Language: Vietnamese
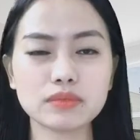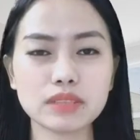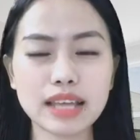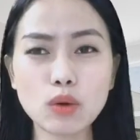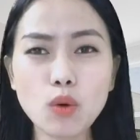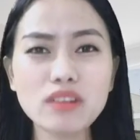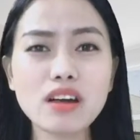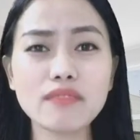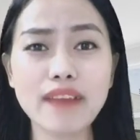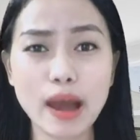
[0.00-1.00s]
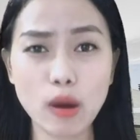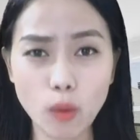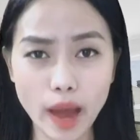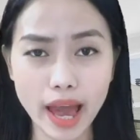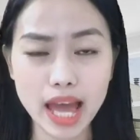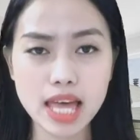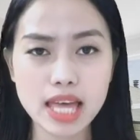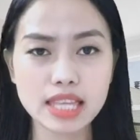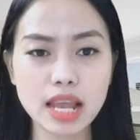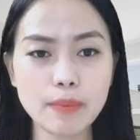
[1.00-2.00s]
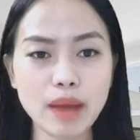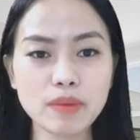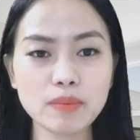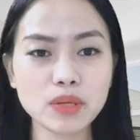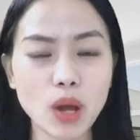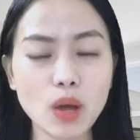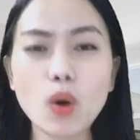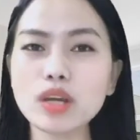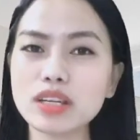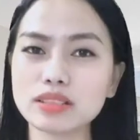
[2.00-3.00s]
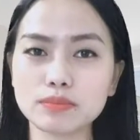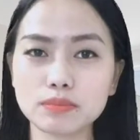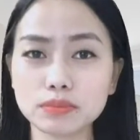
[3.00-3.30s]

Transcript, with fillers: lại uống được vào quá thế là bạn mình mới nói ôi